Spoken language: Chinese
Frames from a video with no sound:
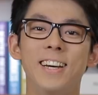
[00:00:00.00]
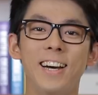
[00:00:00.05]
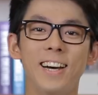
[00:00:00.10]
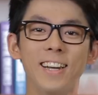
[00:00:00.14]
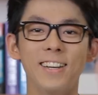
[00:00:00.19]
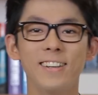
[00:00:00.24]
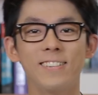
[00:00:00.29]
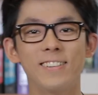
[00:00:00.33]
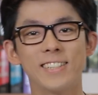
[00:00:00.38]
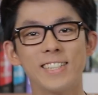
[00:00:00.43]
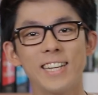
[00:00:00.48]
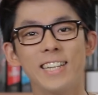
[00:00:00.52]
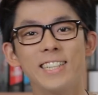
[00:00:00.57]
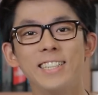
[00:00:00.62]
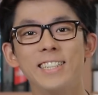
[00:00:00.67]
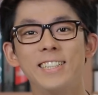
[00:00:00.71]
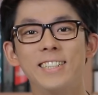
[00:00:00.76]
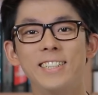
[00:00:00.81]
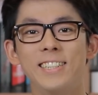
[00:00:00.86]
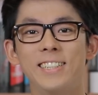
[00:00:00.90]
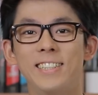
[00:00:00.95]
Hello，我是阿
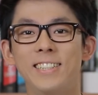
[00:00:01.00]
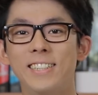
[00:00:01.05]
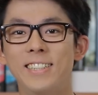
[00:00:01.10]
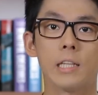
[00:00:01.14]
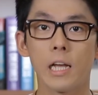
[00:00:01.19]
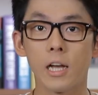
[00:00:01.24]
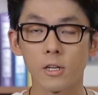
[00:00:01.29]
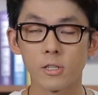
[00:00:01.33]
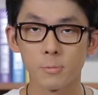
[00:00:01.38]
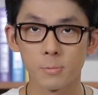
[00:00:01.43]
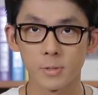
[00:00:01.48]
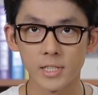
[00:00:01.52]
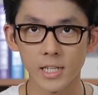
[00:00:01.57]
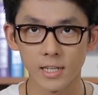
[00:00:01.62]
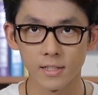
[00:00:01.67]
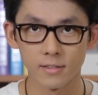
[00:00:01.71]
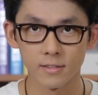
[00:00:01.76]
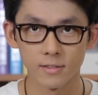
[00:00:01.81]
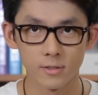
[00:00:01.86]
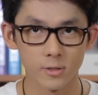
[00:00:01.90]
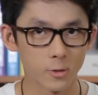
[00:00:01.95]
弟，大家好久不
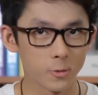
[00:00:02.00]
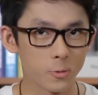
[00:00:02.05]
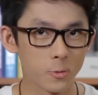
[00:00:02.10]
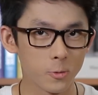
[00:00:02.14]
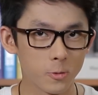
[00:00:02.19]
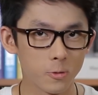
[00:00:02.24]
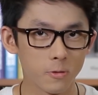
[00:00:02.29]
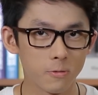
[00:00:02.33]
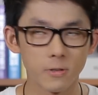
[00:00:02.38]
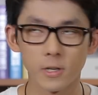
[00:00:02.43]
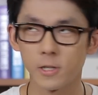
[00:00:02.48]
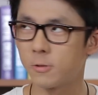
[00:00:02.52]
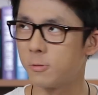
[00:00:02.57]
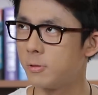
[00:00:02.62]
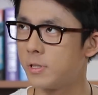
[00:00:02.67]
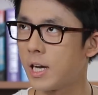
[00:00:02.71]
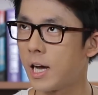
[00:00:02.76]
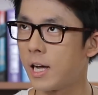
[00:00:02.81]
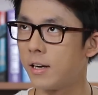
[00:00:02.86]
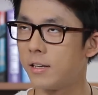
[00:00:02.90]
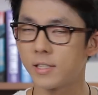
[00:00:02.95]
见，终于放暑
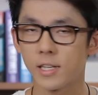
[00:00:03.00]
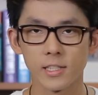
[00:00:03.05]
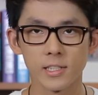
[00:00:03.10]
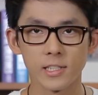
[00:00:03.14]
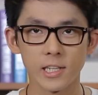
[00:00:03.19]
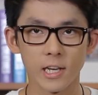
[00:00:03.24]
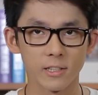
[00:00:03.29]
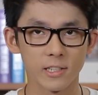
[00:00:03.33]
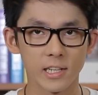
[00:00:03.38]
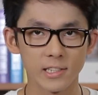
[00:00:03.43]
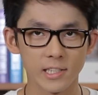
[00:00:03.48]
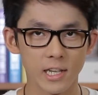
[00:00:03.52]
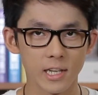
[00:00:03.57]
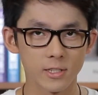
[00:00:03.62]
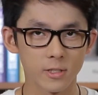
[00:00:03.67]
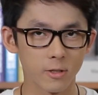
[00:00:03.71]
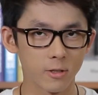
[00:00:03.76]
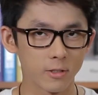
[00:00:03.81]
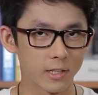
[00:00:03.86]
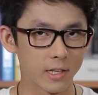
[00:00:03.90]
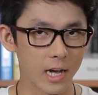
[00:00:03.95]
假了。上次见到大家的时
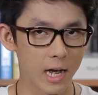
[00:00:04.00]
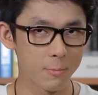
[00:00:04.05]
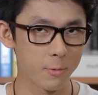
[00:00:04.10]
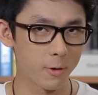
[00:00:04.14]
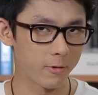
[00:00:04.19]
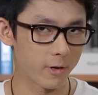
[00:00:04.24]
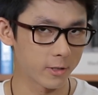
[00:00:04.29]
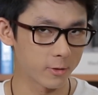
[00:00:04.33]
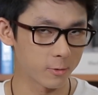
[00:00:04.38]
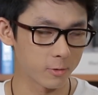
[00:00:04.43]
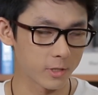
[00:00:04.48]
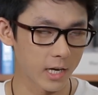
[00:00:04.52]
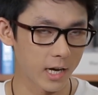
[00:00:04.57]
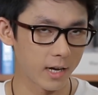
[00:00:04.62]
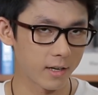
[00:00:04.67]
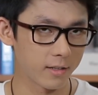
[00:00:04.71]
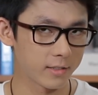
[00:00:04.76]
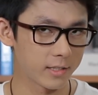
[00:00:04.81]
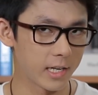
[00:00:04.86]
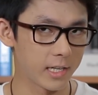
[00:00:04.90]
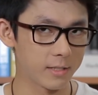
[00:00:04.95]
候呢，还没有放暑假，
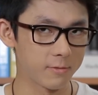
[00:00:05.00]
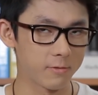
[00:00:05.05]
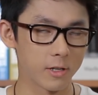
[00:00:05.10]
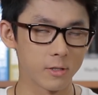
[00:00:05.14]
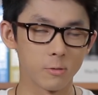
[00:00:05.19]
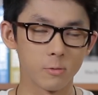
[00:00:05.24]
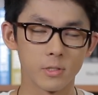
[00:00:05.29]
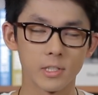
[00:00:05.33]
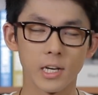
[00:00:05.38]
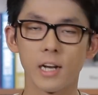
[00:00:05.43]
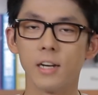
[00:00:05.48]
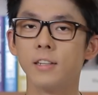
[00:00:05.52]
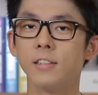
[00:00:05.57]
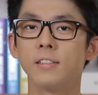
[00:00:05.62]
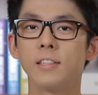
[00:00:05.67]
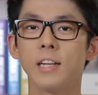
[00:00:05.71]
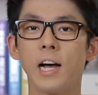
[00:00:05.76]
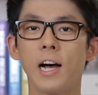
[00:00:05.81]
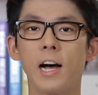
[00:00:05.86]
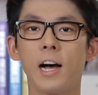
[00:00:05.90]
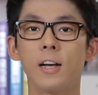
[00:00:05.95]
现在已经放暑假了。
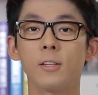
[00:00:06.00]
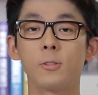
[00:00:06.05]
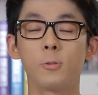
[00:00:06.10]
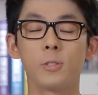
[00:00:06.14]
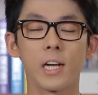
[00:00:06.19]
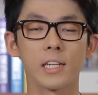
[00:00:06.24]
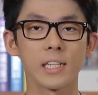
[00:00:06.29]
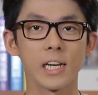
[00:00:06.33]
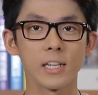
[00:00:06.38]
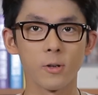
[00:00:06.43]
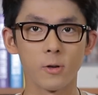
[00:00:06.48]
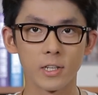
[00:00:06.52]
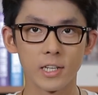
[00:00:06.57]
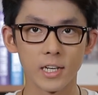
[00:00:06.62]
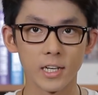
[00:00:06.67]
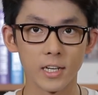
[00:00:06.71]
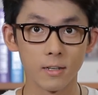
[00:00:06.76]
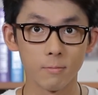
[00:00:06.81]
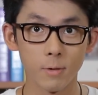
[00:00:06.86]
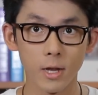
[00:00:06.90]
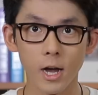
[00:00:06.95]
那祝大家有一
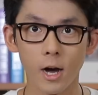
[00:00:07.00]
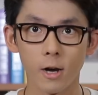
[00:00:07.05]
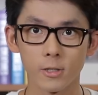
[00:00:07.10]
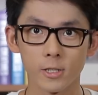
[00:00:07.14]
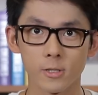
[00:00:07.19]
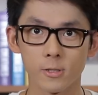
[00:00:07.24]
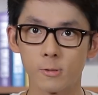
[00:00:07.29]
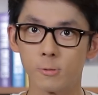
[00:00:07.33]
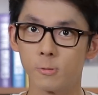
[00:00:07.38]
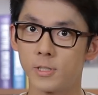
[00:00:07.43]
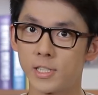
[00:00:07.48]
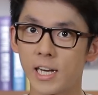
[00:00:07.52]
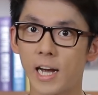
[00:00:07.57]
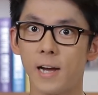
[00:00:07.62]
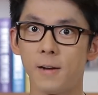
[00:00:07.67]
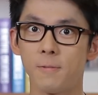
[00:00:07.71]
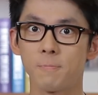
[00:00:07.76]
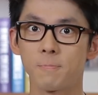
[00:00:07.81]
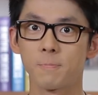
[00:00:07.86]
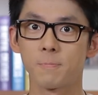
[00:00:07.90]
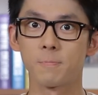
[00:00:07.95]
个美好的暑
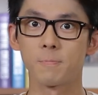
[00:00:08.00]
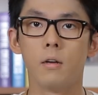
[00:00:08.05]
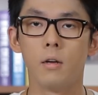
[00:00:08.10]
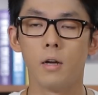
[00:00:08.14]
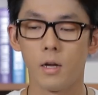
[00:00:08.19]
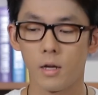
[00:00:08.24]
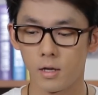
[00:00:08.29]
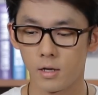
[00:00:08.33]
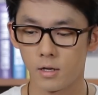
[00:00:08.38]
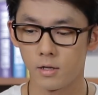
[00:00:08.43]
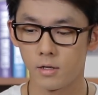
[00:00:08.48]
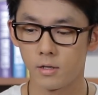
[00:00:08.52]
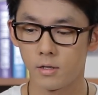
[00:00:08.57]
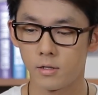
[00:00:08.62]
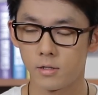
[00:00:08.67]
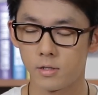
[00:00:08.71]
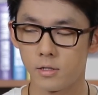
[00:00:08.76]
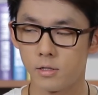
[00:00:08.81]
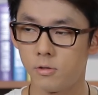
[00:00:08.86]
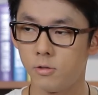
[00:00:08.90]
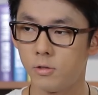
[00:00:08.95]
假。唉，
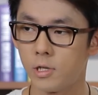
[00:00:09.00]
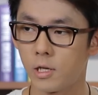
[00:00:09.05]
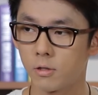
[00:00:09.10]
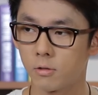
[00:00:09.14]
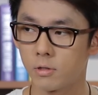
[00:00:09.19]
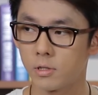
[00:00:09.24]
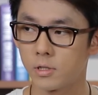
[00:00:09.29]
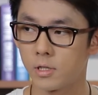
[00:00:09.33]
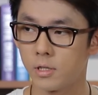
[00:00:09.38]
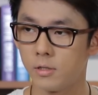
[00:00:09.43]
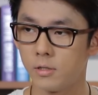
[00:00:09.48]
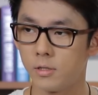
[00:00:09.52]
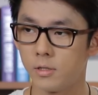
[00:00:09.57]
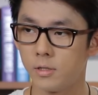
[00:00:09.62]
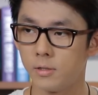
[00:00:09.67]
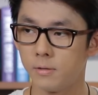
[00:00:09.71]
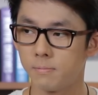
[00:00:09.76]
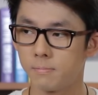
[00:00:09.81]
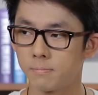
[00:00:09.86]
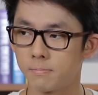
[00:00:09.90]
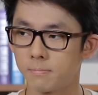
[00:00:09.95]
失去才懂得珍
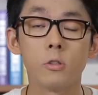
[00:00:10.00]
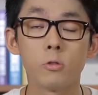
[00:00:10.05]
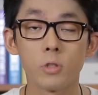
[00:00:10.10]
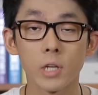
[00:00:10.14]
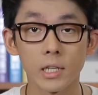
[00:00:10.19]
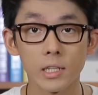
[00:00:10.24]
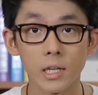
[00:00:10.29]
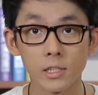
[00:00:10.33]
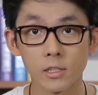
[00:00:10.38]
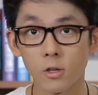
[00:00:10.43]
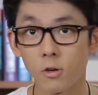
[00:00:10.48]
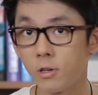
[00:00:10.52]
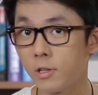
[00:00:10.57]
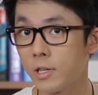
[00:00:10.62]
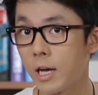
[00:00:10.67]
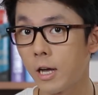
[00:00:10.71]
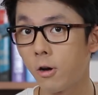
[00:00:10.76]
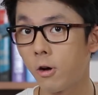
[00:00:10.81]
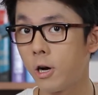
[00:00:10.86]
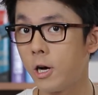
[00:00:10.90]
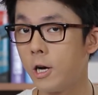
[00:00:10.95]
惜。暑假当中，应
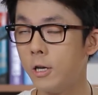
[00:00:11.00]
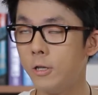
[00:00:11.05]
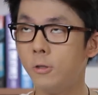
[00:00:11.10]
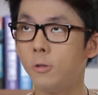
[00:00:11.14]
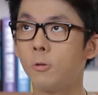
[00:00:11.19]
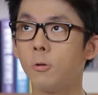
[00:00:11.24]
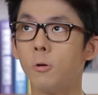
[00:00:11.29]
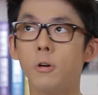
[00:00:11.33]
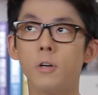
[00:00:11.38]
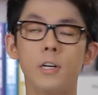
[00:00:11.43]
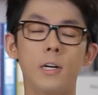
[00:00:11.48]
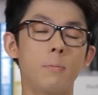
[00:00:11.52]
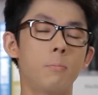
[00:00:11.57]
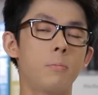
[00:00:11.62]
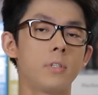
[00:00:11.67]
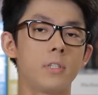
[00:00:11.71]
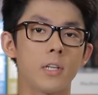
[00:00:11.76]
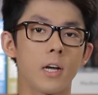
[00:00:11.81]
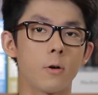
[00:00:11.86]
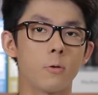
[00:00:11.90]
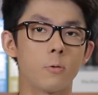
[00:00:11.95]
该有很多人不
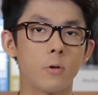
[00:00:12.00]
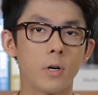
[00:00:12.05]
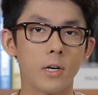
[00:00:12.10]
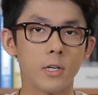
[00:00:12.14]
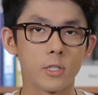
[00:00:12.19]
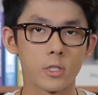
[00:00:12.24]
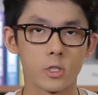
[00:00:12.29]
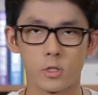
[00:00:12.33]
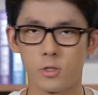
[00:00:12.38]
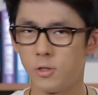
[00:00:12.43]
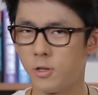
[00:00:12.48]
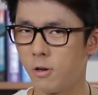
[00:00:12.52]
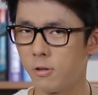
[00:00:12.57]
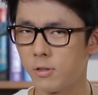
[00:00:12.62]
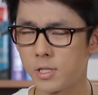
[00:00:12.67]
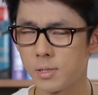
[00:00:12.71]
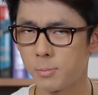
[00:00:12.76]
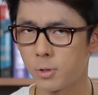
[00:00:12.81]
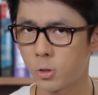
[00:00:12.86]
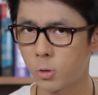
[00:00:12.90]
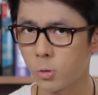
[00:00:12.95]
知道如何使用
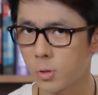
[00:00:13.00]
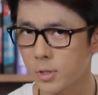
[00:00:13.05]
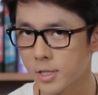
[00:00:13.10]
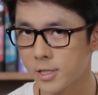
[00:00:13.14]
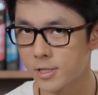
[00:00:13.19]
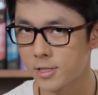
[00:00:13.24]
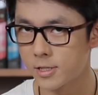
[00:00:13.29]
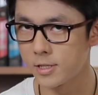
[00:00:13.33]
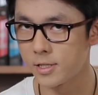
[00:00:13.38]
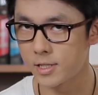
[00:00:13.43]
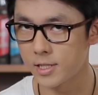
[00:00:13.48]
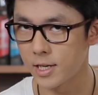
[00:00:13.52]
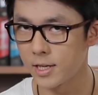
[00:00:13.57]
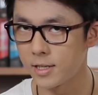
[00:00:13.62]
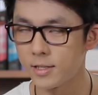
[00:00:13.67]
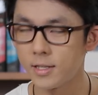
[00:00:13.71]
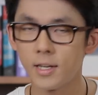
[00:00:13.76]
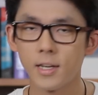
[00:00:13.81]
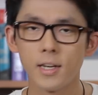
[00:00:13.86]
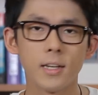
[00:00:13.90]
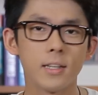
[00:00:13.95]
这么多的时
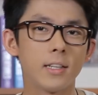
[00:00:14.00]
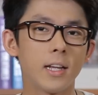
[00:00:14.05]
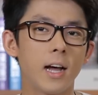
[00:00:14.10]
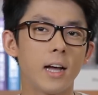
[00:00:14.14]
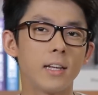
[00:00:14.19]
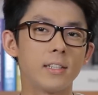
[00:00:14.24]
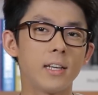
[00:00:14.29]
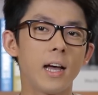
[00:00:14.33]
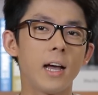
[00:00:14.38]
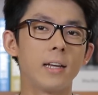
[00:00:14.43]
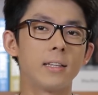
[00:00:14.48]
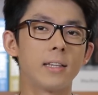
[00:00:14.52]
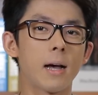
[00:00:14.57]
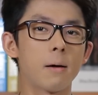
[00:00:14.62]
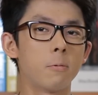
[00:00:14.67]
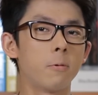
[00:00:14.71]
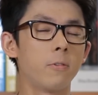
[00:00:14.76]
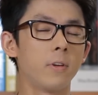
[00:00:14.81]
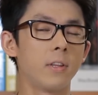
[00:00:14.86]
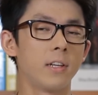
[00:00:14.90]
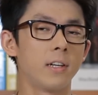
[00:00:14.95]
间。那在大
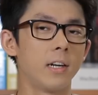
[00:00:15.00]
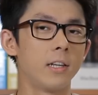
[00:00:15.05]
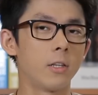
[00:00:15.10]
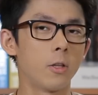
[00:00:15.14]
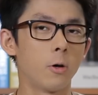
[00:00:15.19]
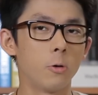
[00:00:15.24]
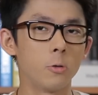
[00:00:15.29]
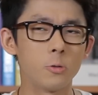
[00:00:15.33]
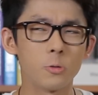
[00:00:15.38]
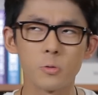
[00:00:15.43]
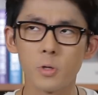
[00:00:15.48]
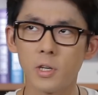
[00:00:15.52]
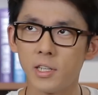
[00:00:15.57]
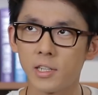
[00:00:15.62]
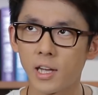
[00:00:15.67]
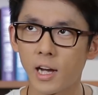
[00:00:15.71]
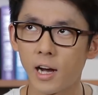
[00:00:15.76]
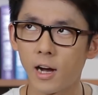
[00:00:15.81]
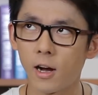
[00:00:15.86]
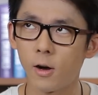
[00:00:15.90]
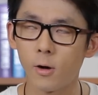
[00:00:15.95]
部分的人都睡
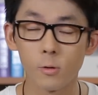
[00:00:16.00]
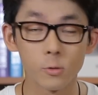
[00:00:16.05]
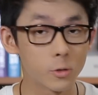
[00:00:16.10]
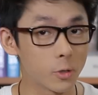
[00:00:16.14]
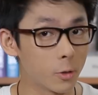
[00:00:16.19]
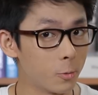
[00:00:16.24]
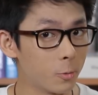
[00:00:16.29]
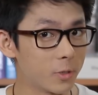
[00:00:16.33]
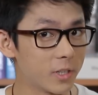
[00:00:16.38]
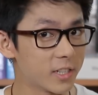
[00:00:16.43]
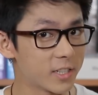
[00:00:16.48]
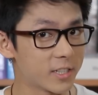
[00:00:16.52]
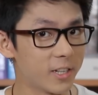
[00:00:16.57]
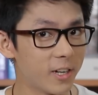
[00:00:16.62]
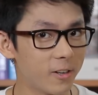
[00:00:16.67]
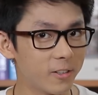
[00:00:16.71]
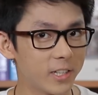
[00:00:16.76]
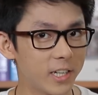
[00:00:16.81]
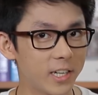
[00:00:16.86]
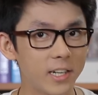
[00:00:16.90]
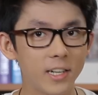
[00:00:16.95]
到中午的时
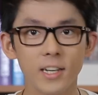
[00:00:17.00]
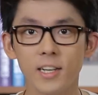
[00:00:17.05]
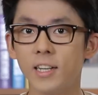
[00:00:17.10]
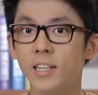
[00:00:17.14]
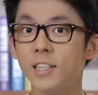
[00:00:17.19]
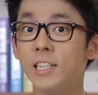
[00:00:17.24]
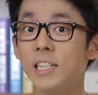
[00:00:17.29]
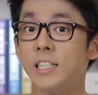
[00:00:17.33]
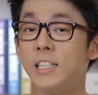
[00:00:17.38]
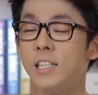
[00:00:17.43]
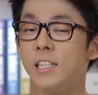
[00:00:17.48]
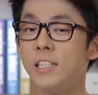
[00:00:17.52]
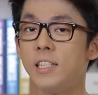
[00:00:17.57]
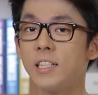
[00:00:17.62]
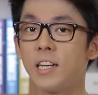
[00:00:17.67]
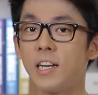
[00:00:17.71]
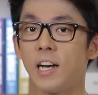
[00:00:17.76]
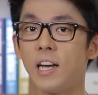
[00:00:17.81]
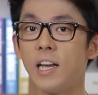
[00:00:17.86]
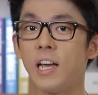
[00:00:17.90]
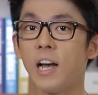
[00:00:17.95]
候呢，你其实
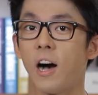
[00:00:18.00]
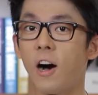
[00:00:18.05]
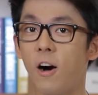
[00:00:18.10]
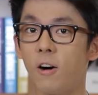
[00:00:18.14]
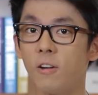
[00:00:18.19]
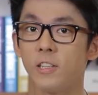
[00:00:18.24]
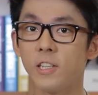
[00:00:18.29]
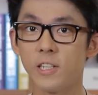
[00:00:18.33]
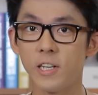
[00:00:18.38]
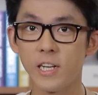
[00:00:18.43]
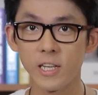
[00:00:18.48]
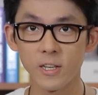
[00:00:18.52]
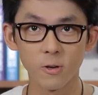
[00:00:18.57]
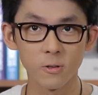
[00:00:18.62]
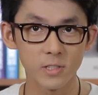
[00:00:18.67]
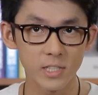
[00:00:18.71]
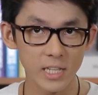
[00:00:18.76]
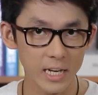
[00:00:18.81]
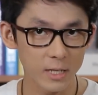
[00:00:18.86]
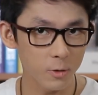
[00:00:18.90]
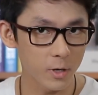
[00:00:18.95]
可以好好的利用
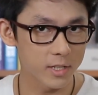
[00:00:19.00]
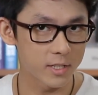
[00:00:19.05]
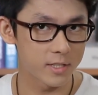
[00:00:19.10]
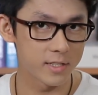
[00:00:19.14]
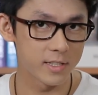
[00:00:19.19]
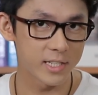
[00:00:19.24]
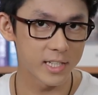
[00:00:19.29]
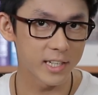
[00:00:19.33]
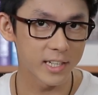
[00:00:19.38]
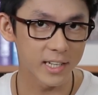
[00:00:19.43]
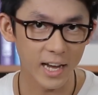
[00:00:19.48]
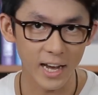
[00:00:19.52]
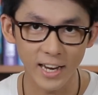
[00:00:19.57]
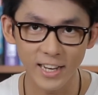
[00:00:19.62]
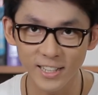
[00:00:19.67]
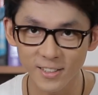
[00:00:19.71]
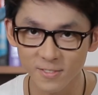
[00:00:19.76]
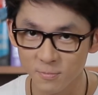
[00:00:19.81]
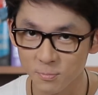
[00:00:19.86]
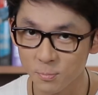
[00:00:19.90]
这一段时间来